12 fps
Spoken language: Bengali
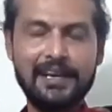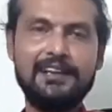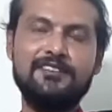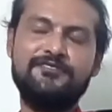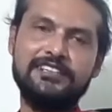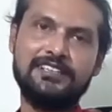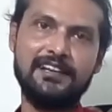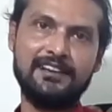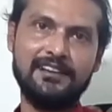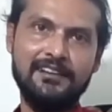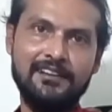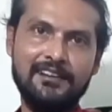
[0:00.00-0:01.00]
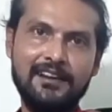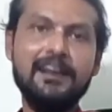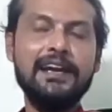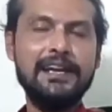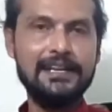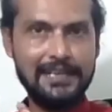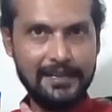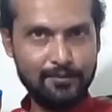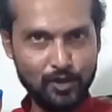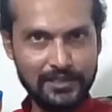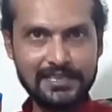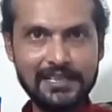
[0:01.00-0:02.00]
অ্যাডাল্ট হিটলার হিটলার
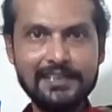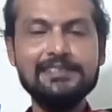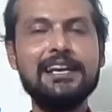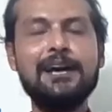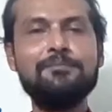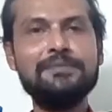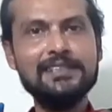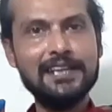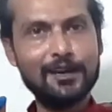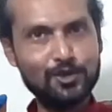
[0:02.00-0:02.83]
বলেছিলেন যে আপনি